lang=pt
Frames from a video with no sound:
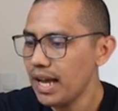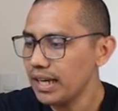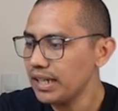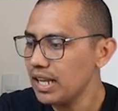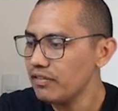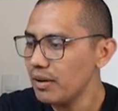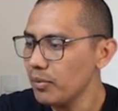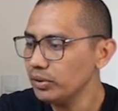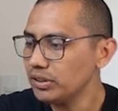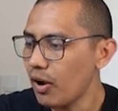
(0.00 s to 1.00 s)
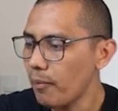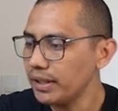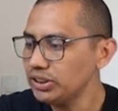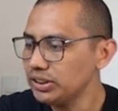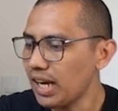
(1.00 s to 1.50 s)
Aqui ele vai montar
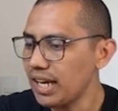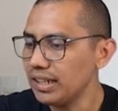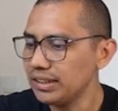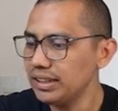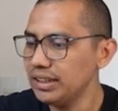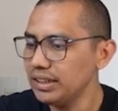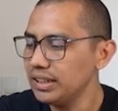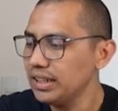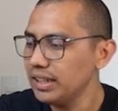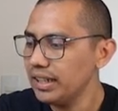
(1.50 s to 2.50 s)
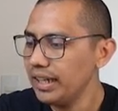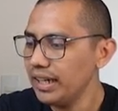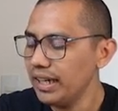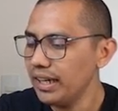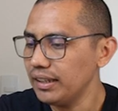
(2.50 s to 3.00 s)
uma escala aqui
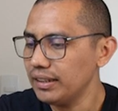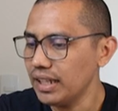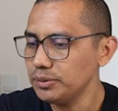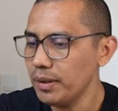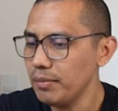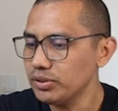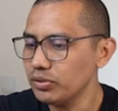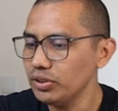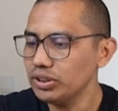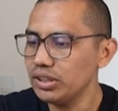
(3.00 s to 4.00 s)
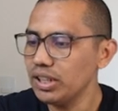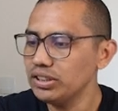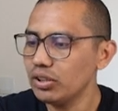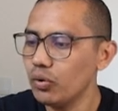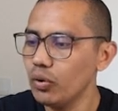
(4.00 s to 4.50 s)
é, das permissões que
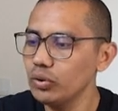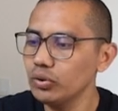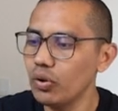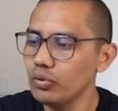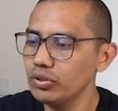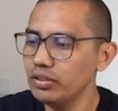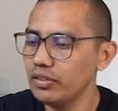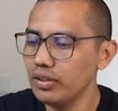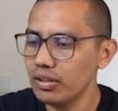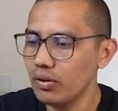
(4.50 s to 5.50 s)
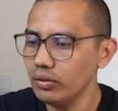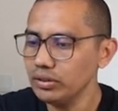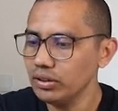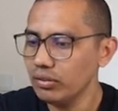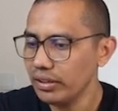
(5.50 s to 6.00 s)
tem de acordo com o nível da
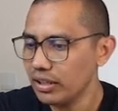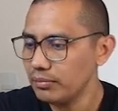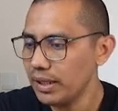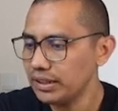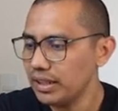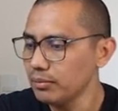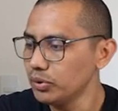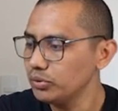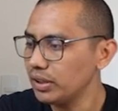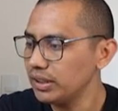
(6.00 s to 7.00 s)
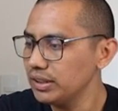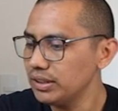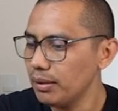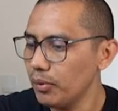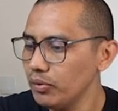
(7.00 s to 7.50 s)
conta. Não quero me ater muito
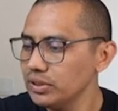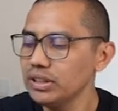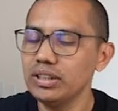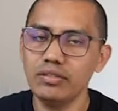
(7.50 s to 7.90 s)
aqui, tá bom?